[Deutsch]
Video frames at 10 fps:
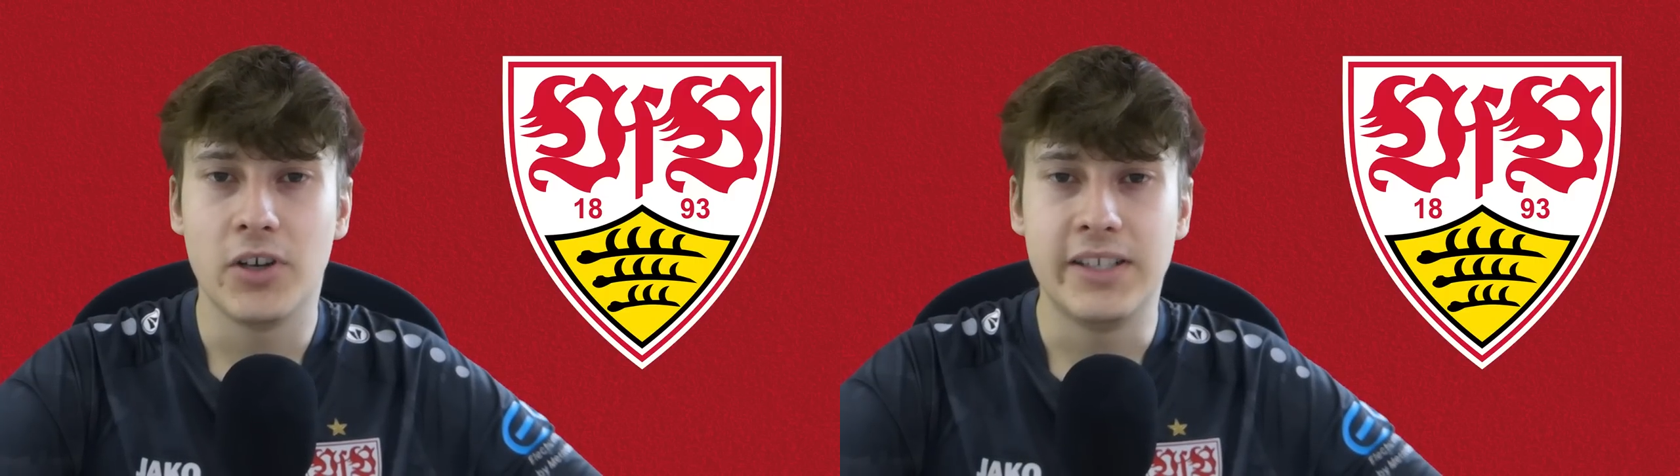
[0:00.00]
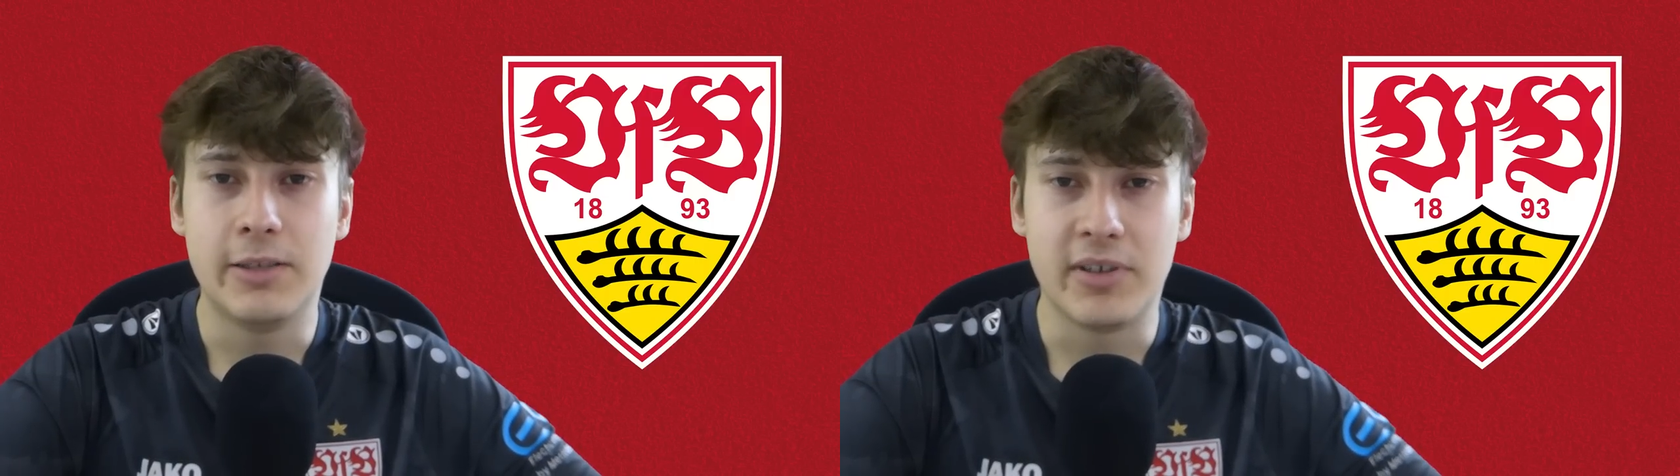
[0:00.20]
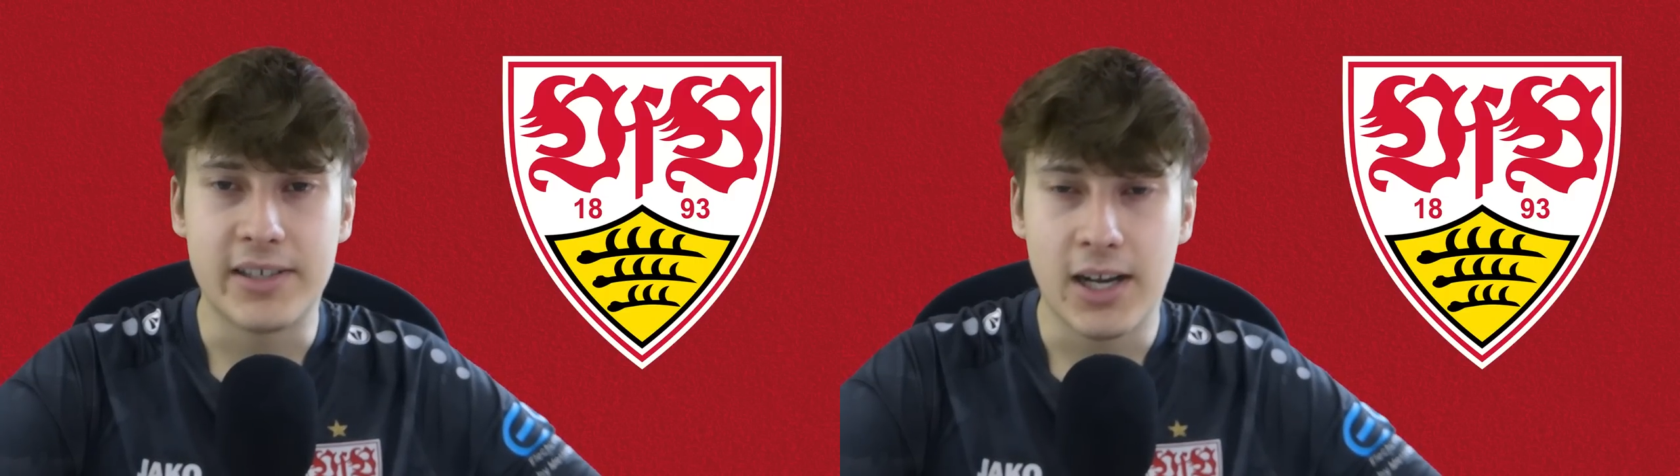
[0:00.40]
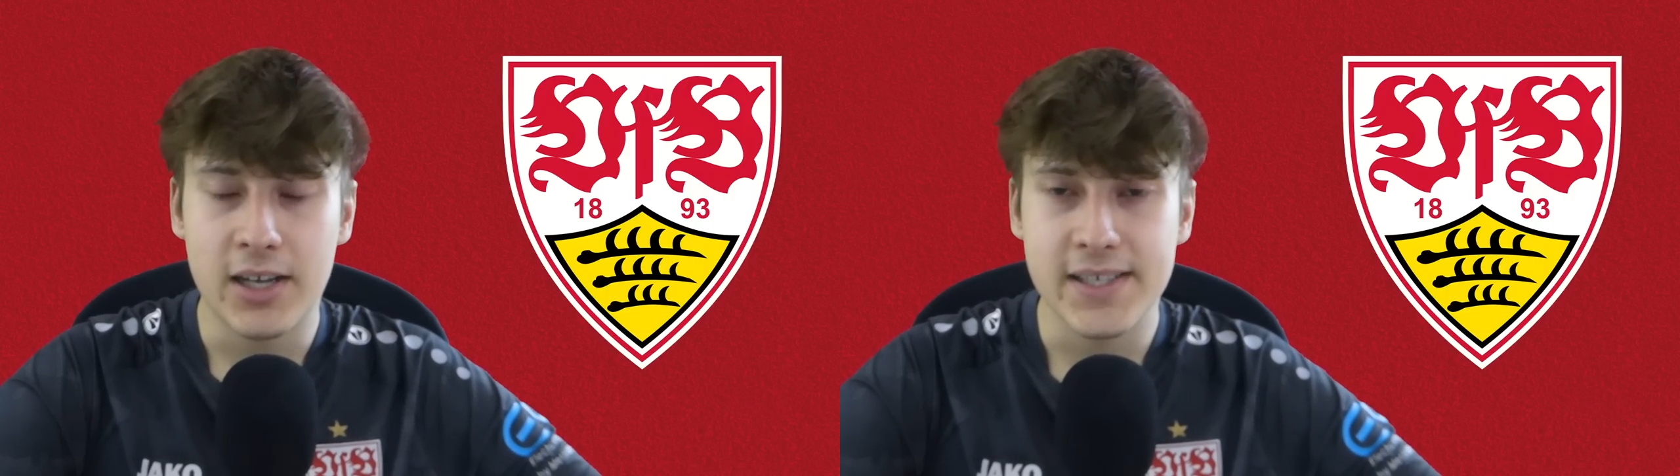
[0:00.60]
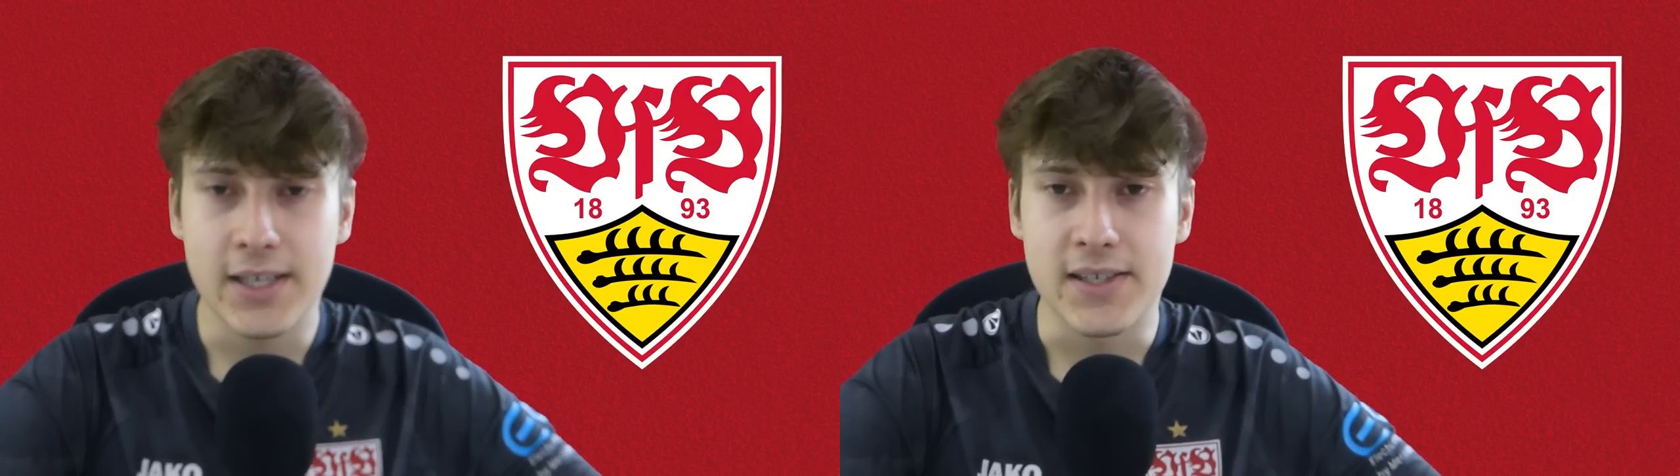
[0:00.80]
wieder die PK,
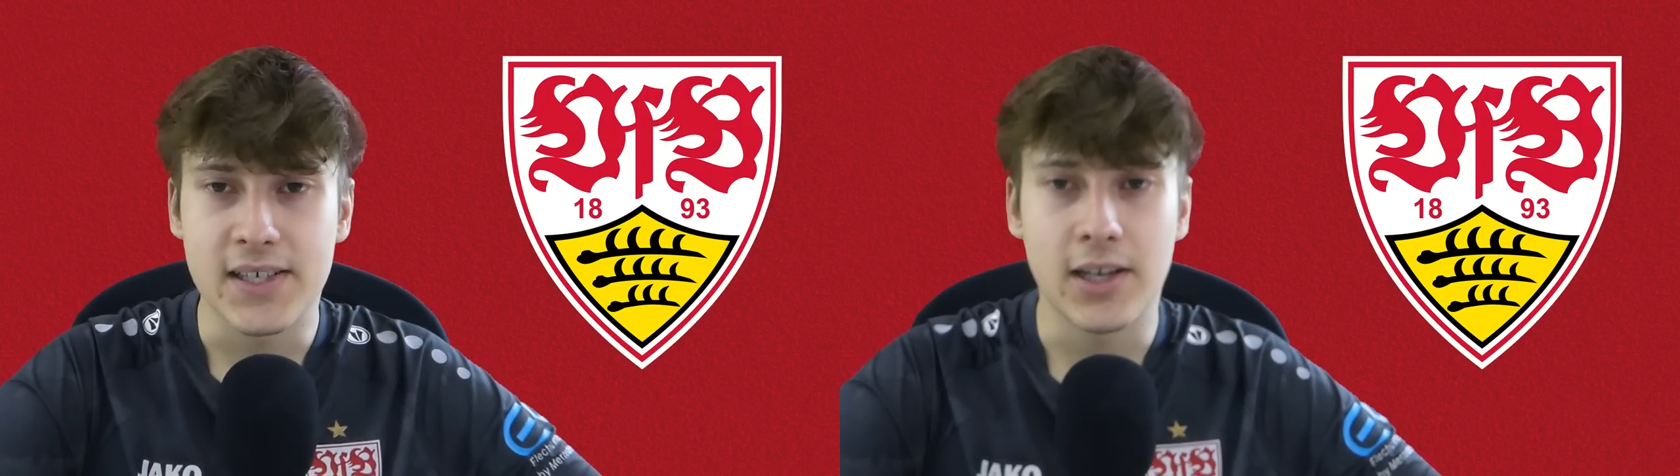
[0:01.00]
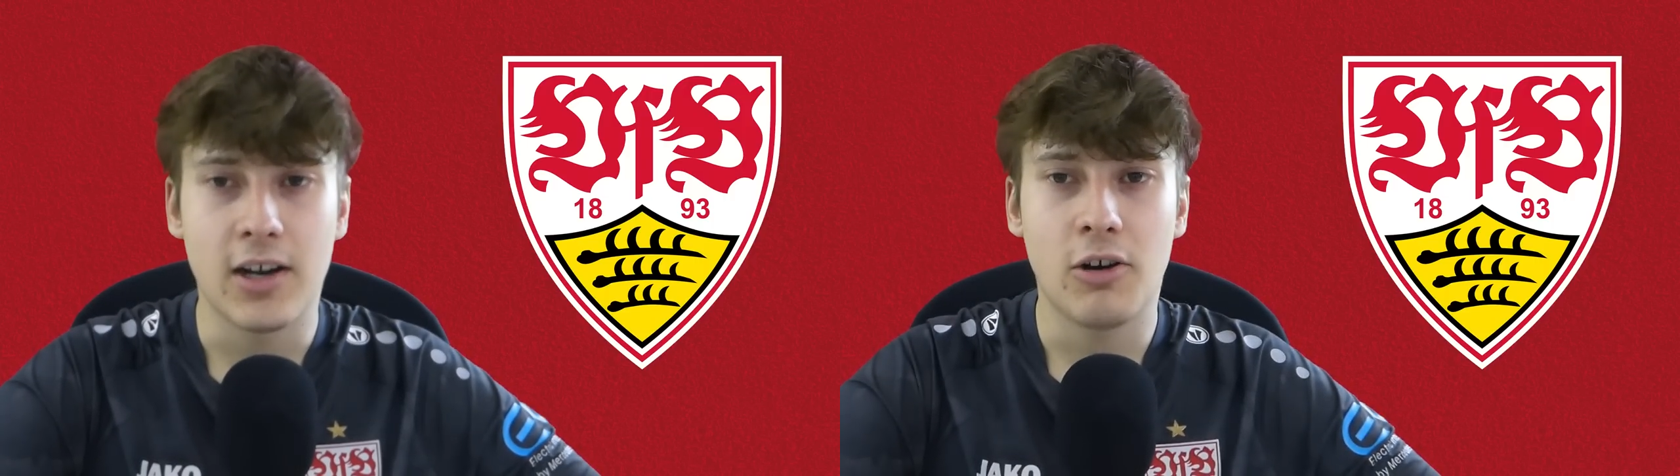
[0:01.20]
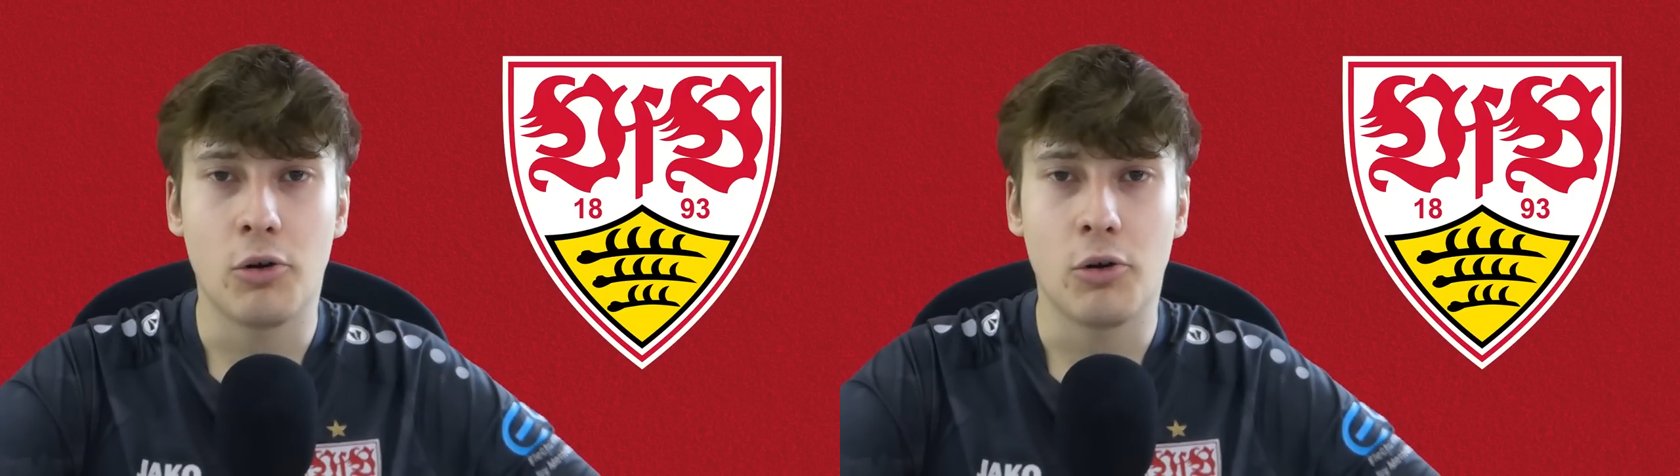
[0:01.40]
ist ja ganz klar.